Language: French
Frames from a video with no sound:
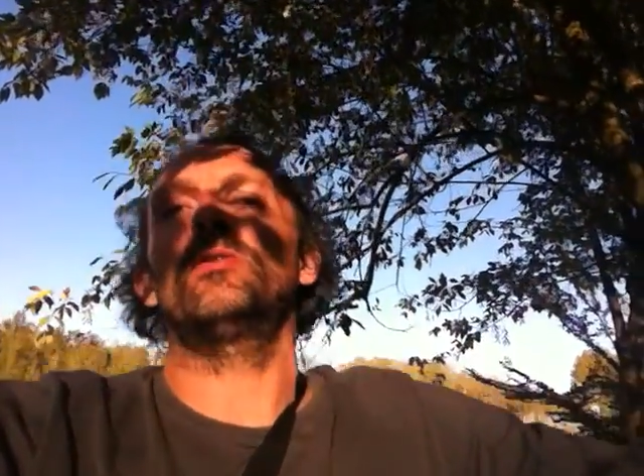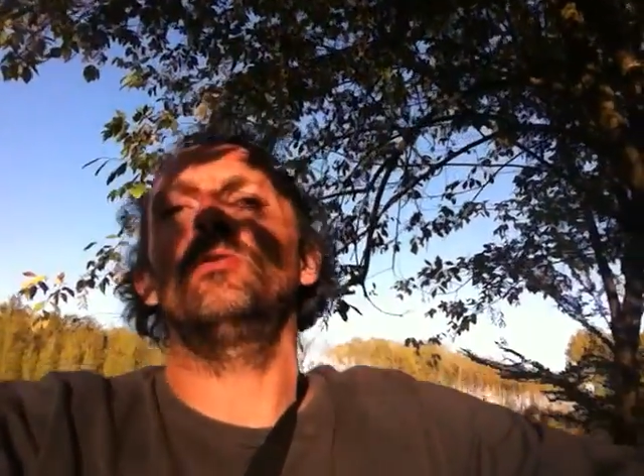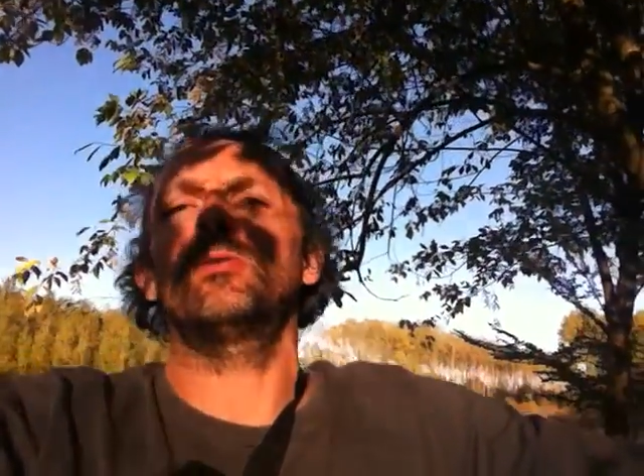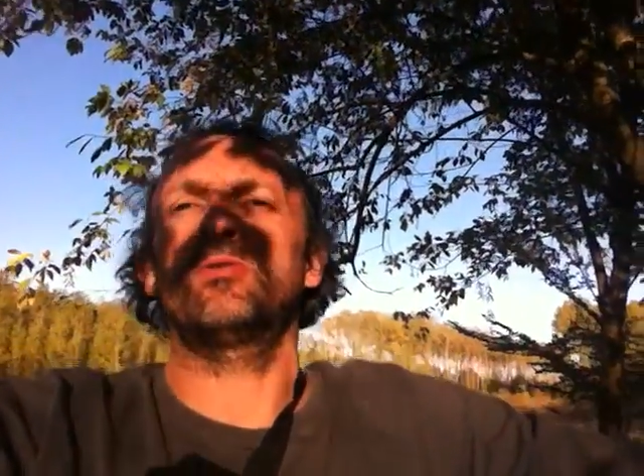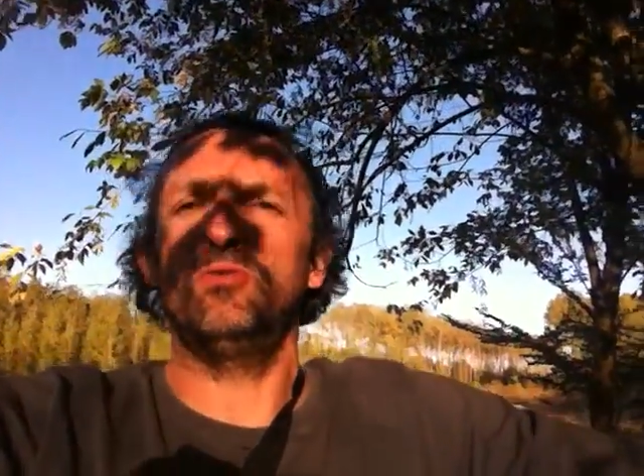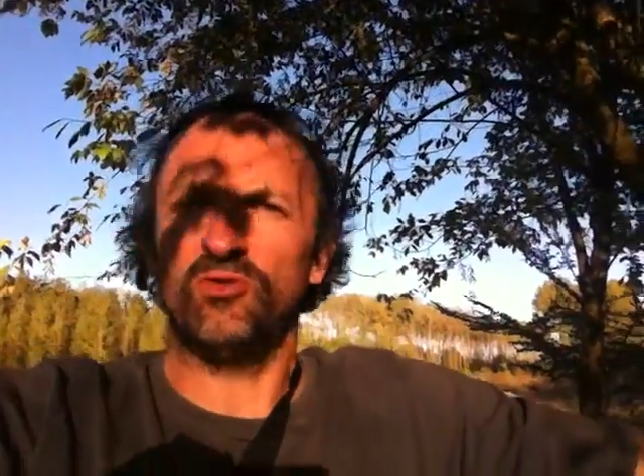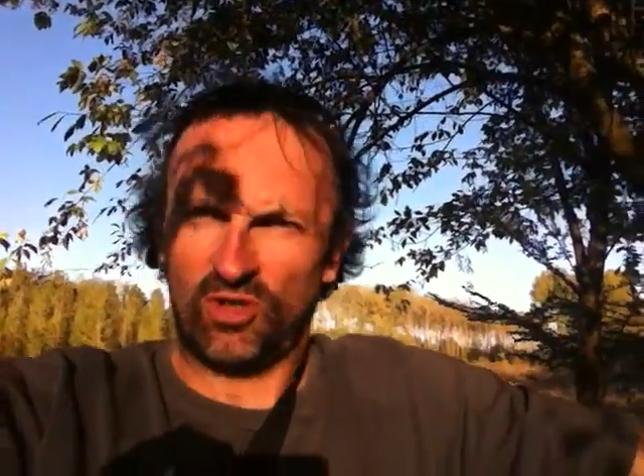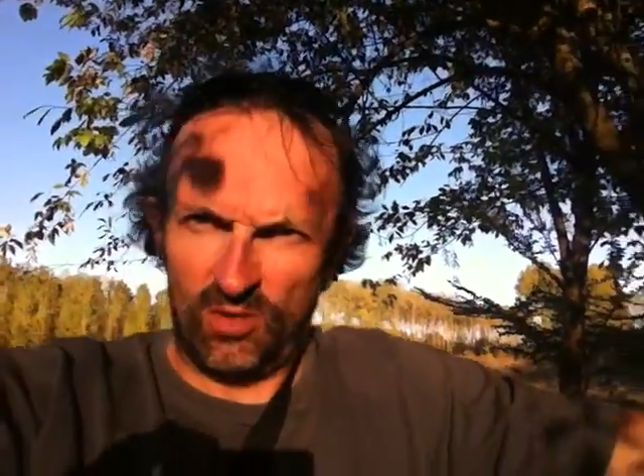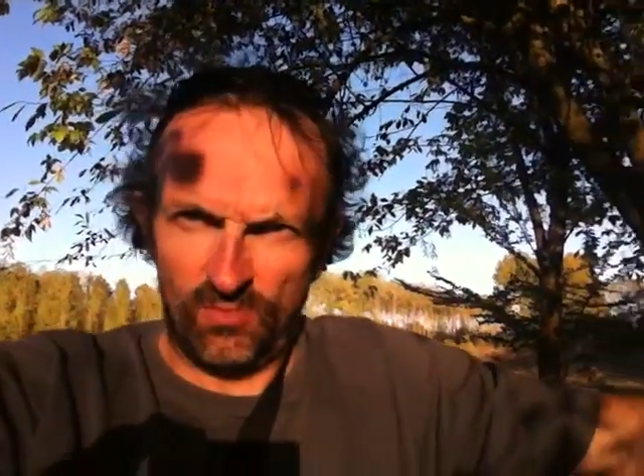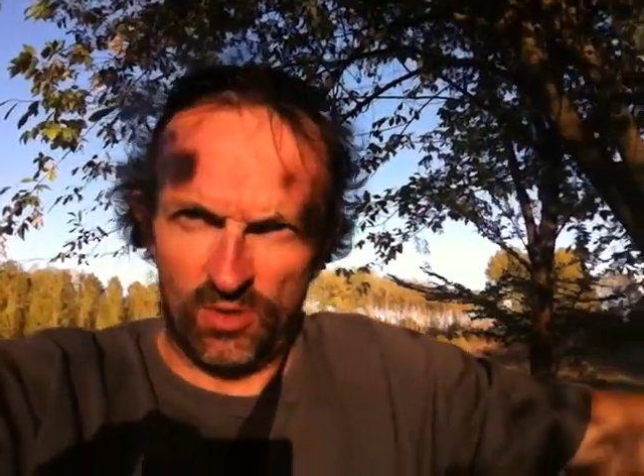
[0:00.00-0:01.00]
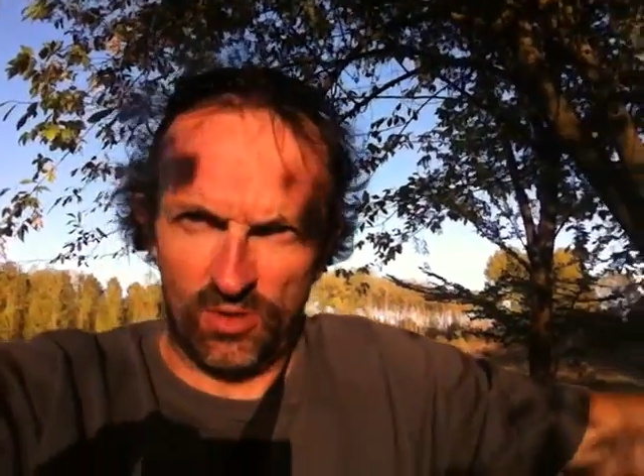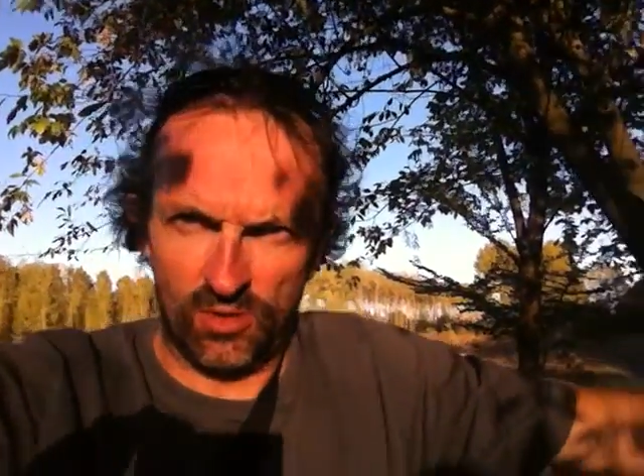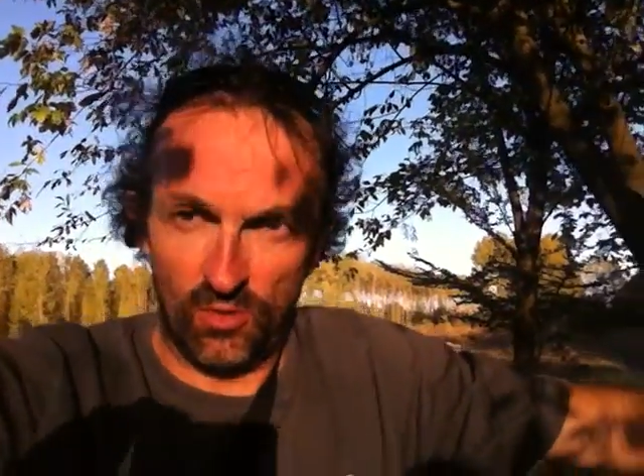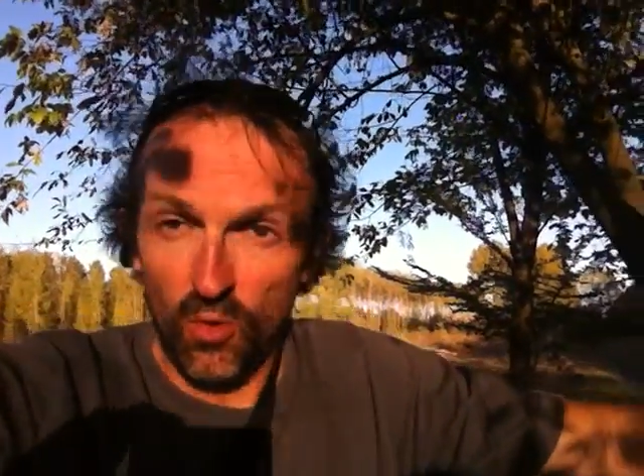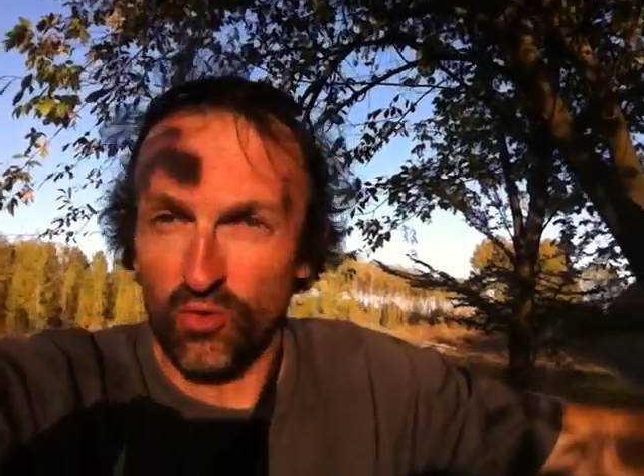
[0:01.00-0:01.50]
donc nous sommes
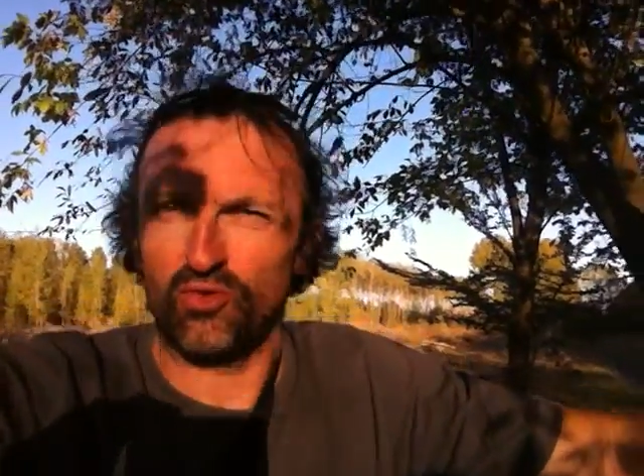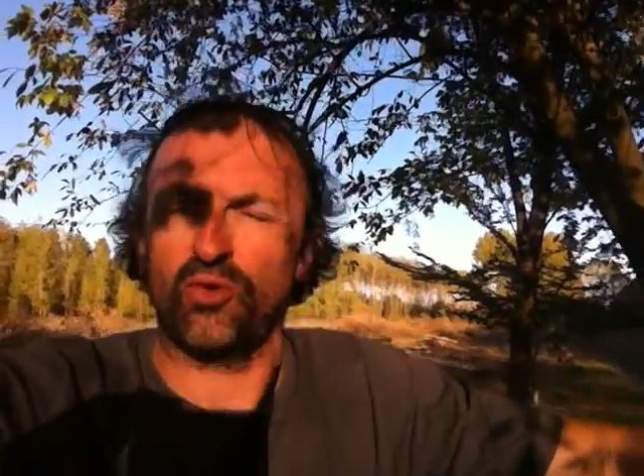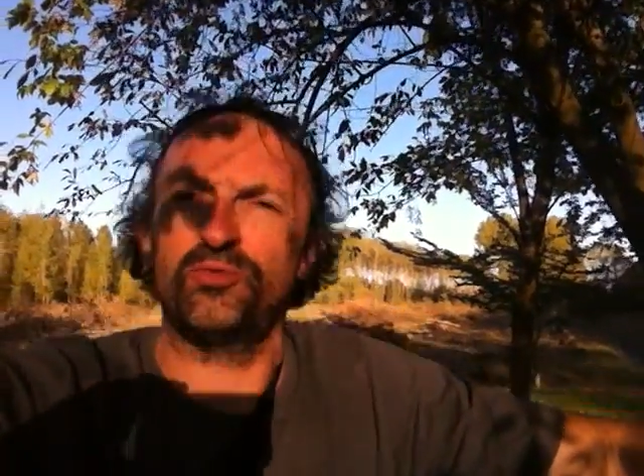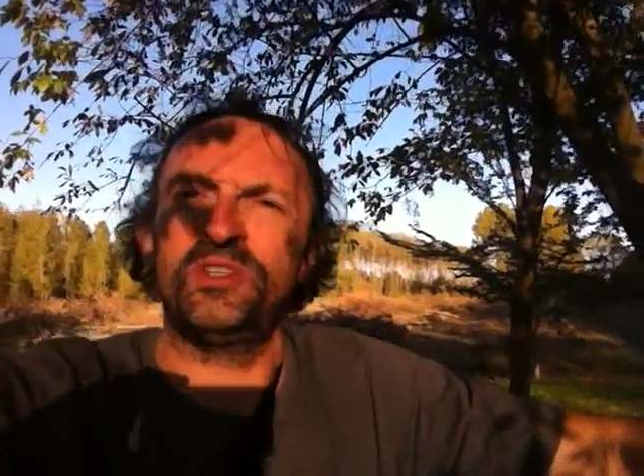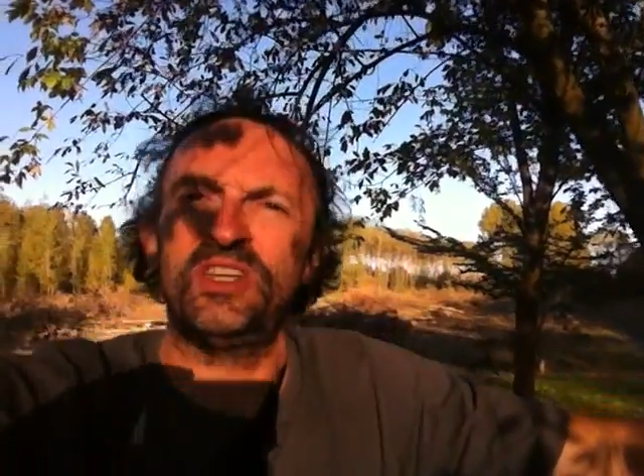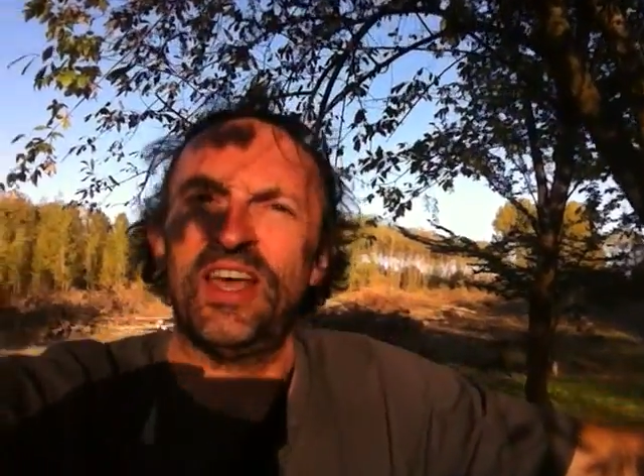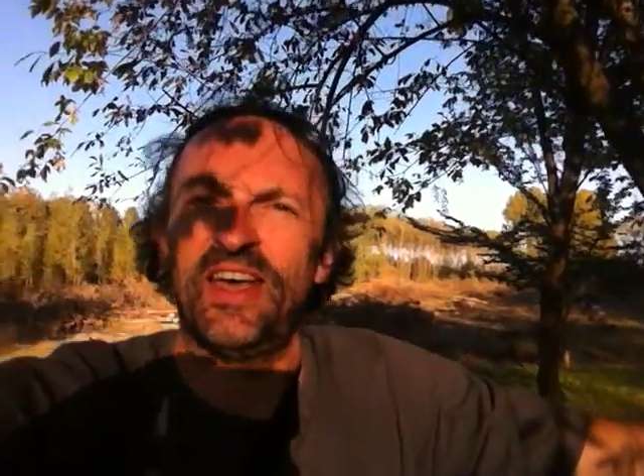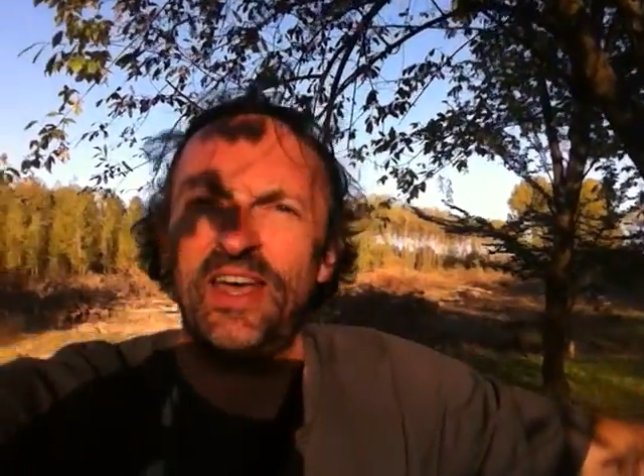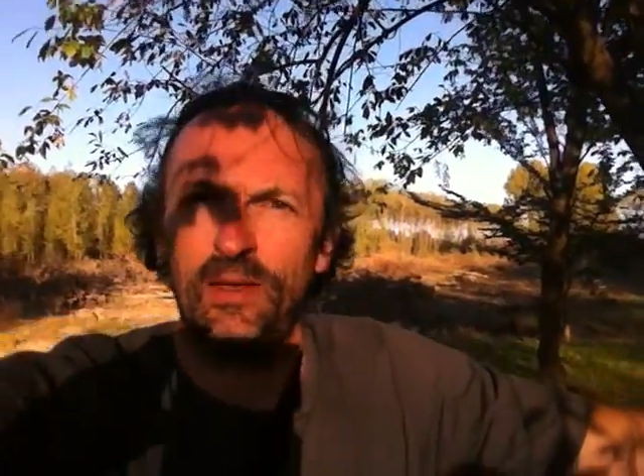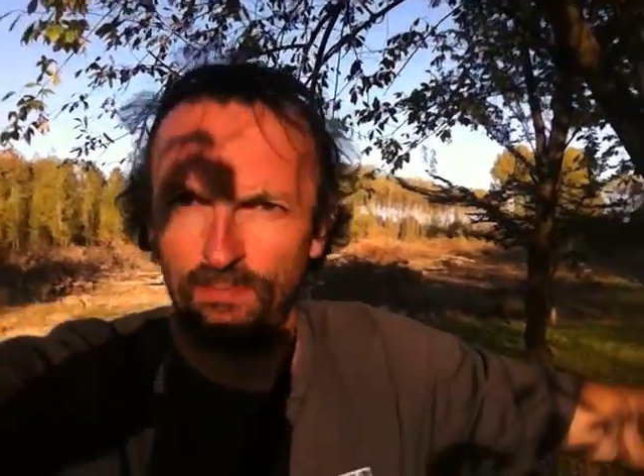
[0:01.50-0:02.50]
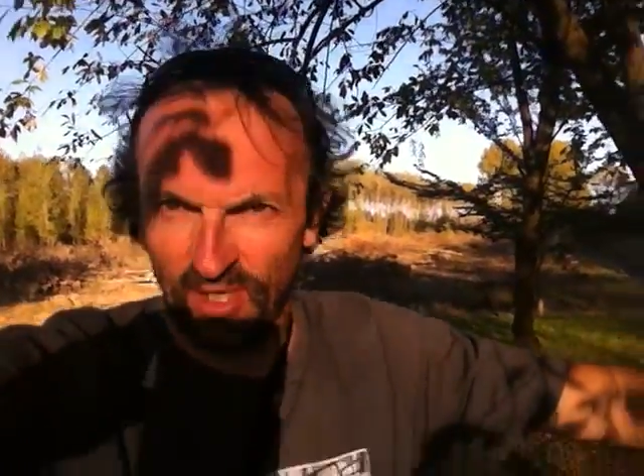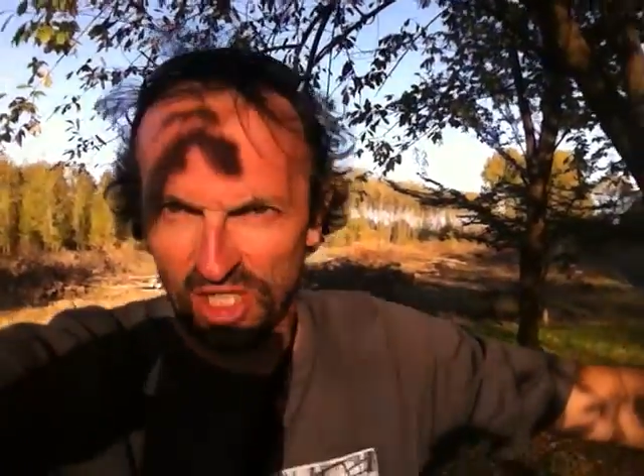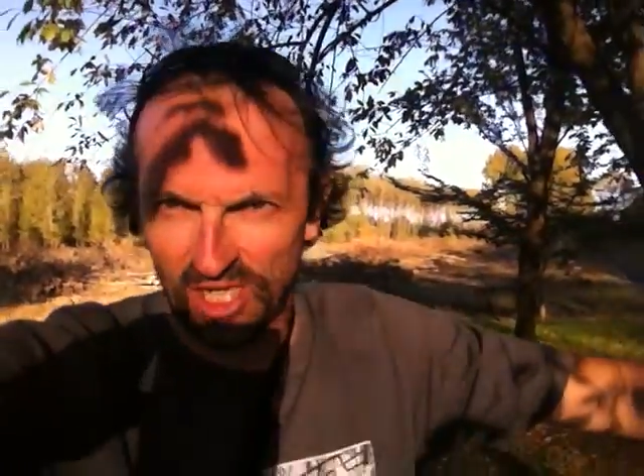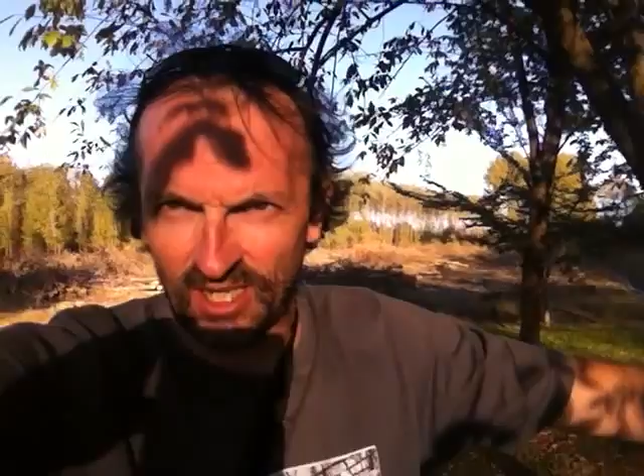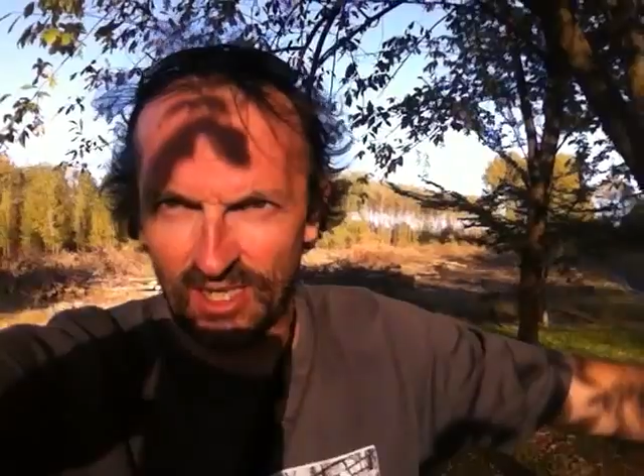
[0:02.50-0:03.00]
euh, aujourd'hui à
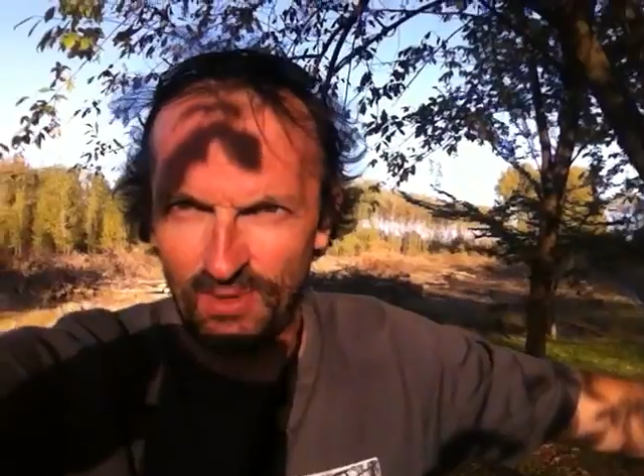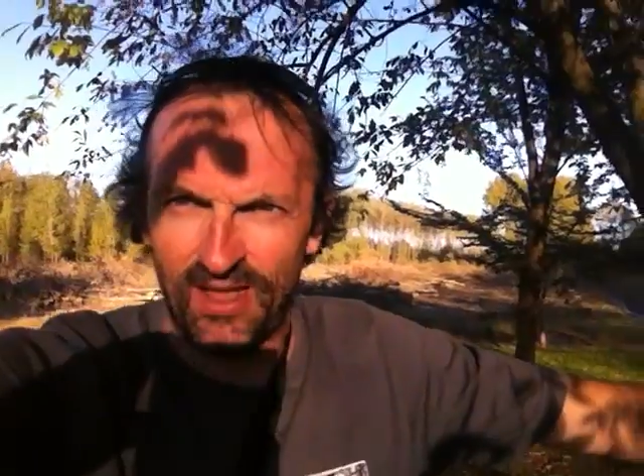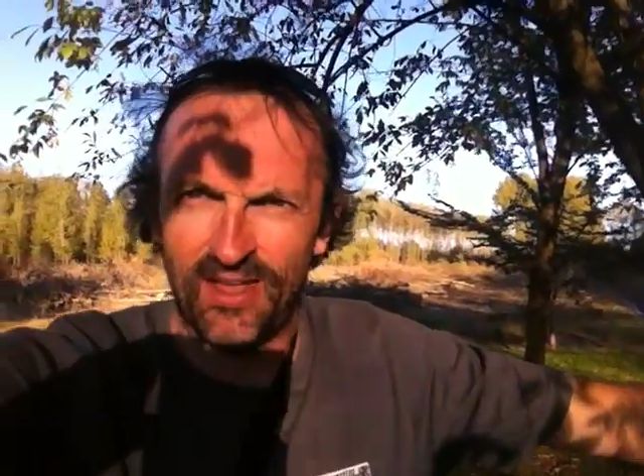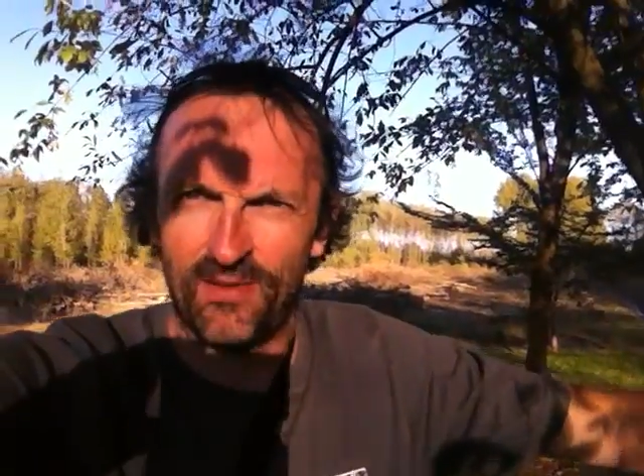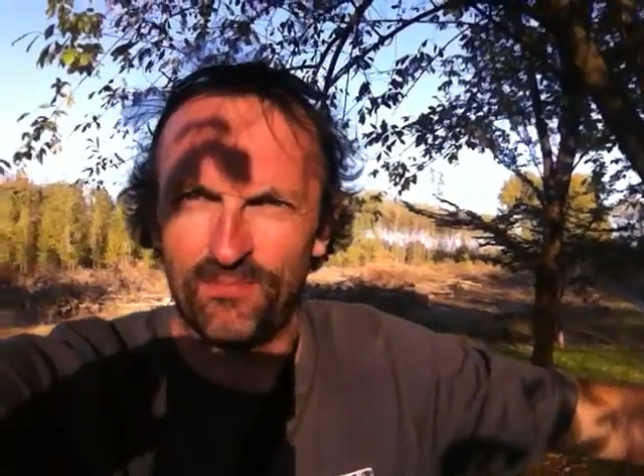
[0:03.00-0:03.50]
Préchac-les-Bains,